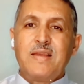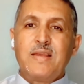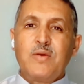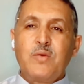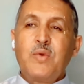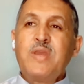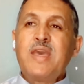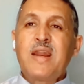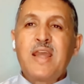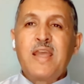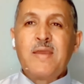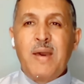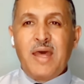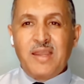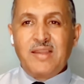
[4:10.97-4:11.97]
وهي راهي
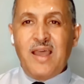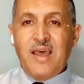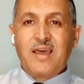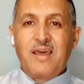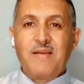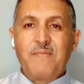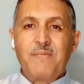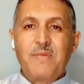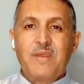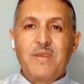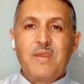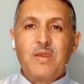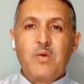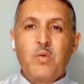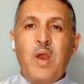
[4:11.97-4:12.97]
معركه حق
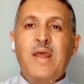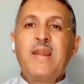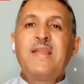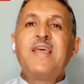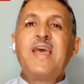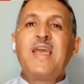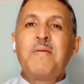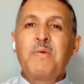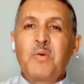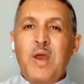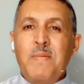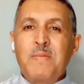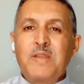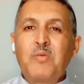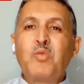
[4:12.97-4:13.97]
واحنا دائما
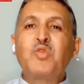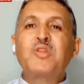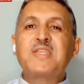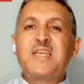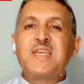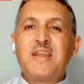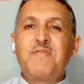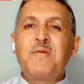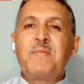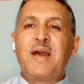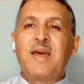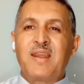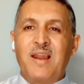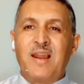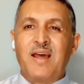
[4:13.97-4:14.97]
وابدا منتصرين في
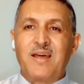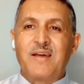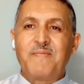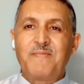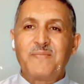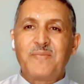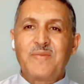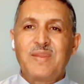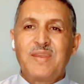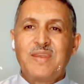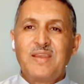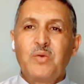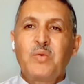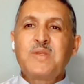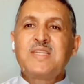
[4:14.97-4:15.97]
معارك الحق
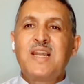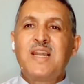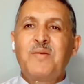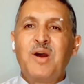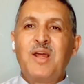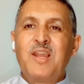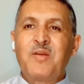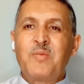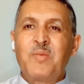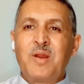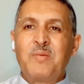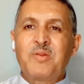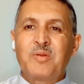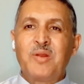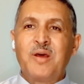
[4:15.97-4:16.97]
والسلام عليكم
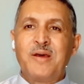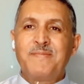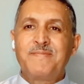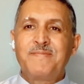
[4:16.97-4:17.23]
ورحمه الله